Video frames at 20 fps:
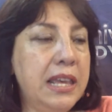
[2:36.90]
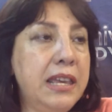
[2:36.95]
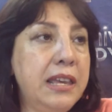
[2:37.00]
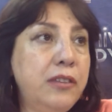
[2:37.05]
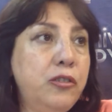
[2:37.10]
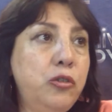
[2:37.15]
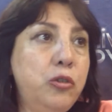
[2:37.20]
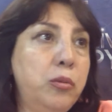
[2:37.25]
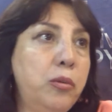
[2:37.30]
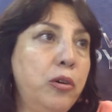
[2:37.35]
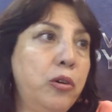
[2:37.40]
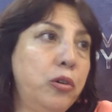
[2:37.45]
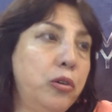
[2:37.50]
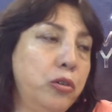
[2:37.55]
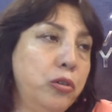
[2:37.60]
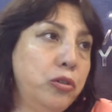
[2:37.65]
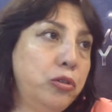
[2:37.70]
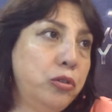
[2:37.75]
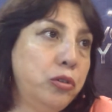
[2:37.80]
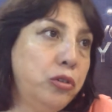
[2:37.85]
Y estuvo
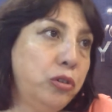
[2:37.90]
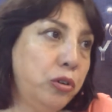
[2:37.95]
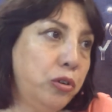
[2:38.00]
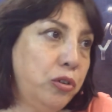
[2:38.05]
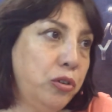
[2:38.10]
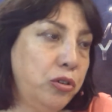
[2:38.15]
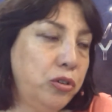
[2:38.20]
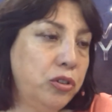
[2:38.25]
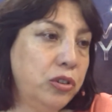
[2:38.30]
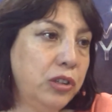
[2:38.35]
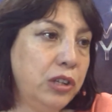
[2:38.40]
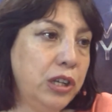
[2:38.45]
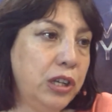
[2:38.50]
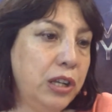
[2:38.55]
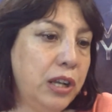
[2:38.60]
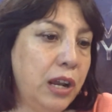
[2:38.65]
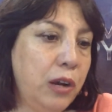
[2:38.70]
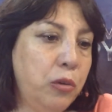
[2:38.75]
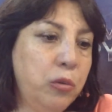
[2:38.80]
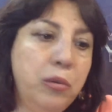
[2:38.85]
con nosotros
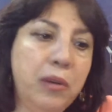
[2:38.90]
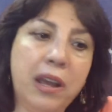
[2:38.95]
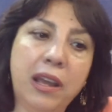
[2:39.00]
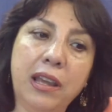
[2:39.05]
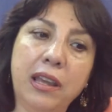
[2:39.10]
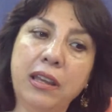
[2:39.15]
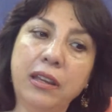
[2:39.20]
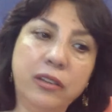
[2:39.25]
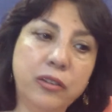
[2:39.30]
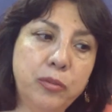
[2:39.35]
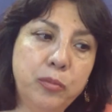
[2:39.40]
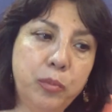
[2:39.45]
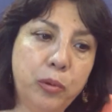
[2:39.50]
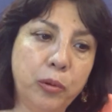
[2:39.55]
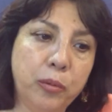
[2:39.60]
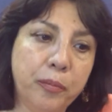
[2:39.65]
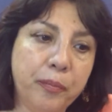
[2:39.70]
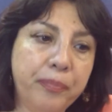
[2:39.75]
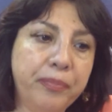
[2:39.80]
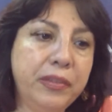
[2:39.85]
en alguna
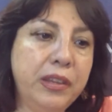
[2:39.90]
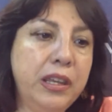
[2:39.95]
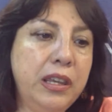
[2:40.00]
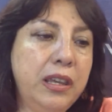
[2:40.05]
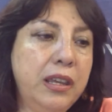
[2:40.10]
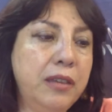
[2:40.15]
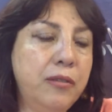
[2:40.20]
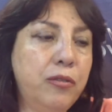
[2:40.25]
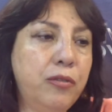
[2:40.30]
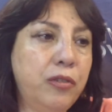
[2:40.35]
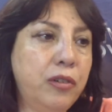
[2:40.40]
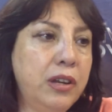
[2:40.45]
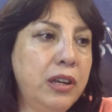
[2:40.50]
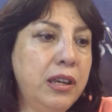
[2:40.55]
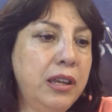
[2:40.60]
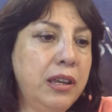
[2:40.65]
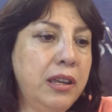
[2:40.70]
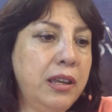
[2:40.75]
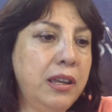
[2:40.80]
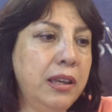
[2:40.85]
expo y
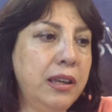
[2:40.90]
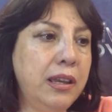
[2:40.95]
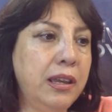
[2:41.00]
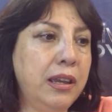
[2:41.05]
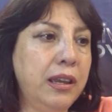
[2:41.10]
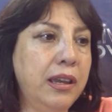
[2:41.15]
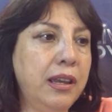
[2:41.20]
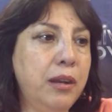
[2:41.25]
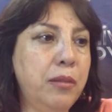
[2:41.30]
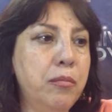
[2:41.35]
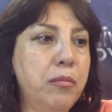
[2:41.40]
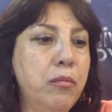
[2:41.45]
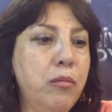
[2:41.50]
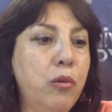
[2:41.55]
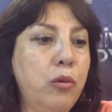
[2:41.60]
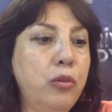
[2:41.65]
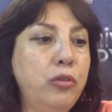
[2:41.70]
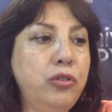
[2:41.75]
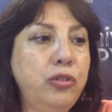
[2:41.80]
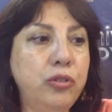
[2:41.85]
fue eh,
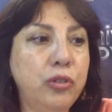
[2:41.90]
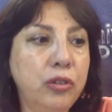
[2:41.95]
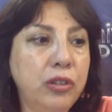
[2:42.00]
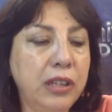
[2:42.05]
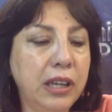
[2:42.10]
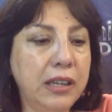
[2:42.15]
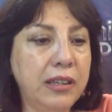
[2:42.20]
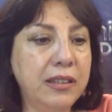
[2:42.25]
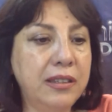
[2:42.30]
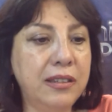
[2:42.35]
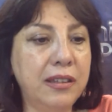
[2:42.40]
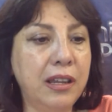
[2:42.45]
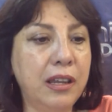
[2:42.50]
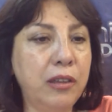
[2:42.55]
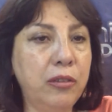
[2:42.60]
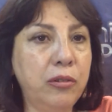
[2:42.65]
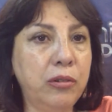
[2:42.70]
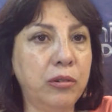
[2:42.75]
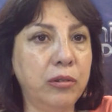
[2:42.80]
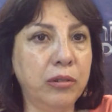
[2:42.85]
hermoso que haya
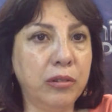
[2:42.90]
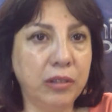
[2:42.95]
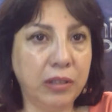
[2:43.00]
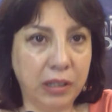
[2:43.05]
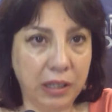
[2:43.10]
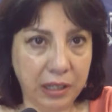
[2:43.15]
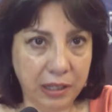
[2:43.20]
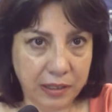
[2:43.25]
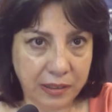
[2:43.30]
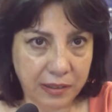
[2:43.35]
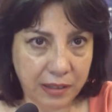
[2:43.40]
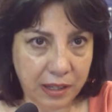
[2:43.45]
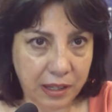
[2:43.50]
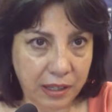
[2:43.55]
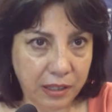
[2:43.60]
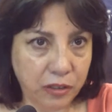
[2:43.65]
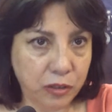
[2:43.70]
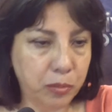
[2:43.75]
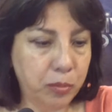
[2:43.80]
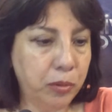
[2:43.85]
estado en
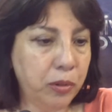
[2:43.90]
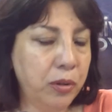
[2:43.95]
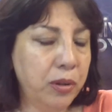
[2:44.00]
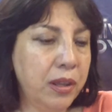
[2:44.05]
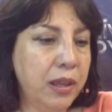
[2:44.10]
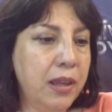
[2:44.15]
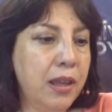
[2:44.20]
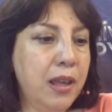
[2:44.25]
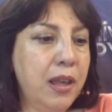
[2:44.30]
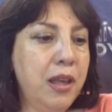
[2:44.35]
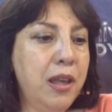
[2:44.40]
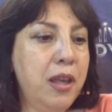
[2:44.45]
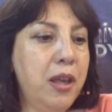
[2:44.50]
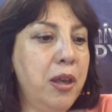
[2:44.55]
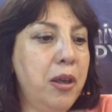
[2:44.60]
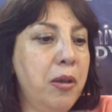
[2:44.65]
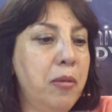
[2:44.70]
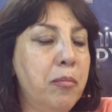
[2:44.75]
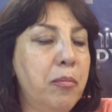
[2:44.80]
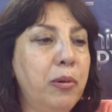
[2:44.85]
esta expo
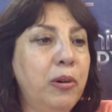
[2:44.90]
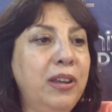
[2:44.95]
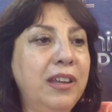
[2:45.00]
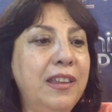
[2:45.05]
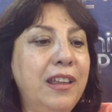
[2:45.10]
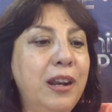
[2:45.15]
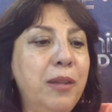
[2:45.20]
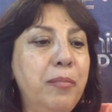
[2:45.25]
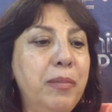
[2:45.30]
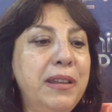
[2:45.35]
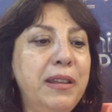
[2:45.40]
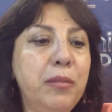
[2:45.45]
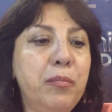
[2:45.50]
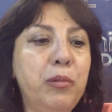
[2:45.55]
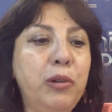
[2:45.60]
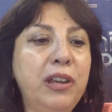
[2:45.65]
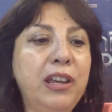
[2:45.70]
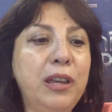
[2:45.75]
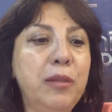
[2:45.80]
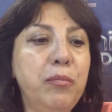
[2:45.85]
porque de repente,
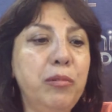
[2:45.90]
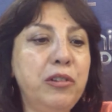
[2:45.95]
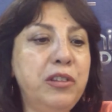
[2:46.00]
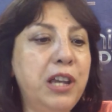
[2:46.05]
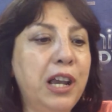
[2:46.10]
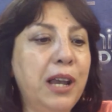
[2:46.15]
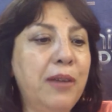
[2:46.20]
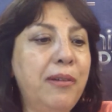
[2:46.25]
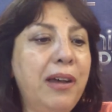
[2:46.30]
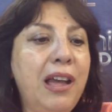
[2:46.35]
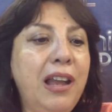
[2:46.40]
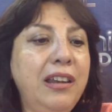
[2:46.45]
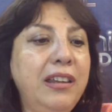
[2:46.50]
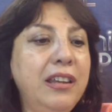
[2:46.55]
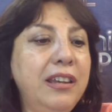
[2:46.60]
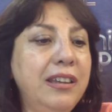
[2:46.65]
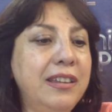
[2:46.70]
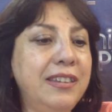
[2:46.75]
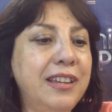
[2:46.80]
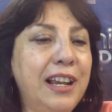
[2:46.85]
por ejemplo, llegaba
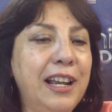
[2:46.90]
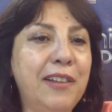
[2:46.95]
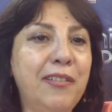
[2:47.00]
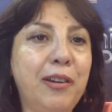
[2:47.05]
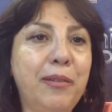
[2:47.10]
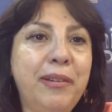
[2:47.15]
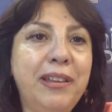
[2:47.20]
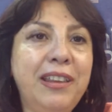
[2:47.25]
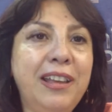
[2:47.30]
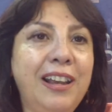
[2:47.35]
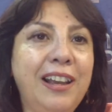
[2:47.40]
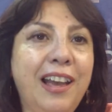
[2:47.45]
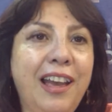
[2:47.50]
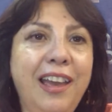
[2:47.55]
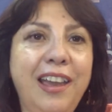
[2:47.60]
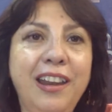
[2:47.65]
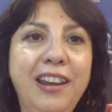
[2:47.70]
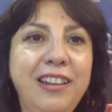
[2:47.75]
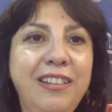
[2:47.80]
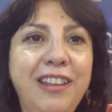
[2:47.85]
alguien que se acababa de
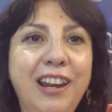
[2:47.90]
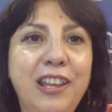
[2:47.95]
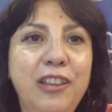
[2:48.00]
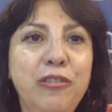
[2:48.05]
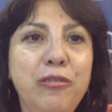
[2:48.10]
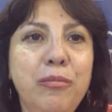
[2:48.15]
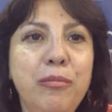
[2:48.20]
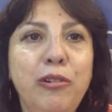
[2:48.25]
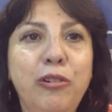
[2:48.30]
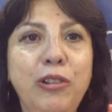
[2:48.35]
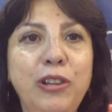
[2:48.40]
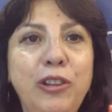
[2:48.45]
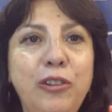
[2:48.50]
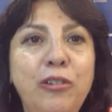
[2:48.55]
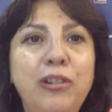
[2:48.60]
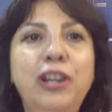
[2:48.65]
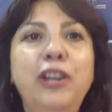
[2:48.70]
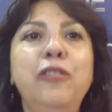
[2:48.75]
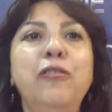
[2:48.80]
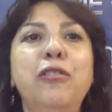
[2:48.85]
caer y traía un
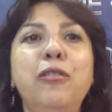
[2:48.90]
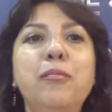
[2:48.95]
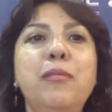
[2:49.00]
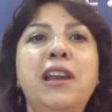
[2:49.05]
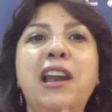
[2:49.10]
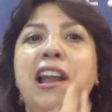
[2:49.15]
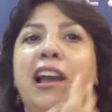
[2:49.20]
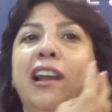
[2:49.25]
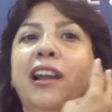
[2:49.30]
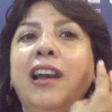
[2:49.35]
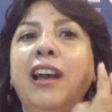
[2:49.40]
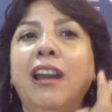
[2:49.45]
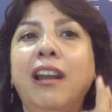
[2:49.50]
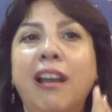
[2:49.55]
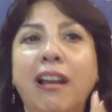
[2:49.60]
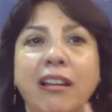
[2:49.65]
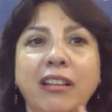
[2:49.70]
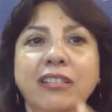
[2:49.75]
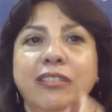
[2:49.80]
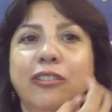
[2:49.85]
moretón enorme en la
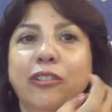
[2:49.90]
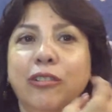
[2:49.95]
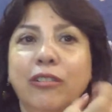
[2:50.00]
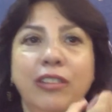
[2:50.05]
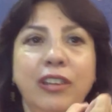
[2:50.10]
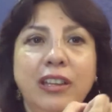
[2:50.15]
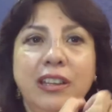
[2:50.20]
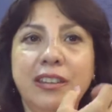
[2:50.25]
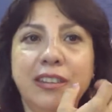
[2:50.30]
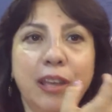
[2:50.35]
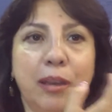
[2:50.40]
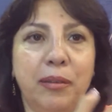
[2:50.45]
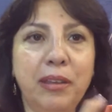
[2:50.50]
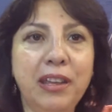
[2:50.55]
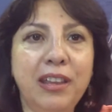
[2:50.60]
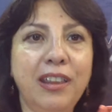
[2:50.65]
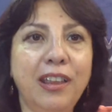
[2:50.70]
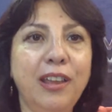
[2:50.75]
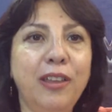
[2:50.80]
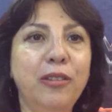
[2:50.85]
cara, ¿no? De que se
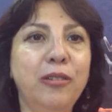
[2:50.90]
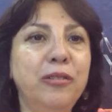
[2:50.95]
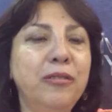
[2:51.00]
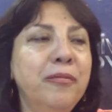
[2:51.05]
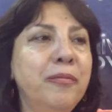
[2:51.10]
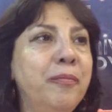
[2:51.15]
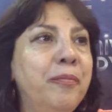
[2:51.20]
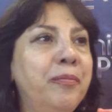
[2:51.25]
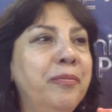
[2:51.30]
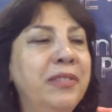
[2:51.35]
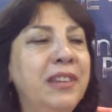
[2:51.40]
había dado.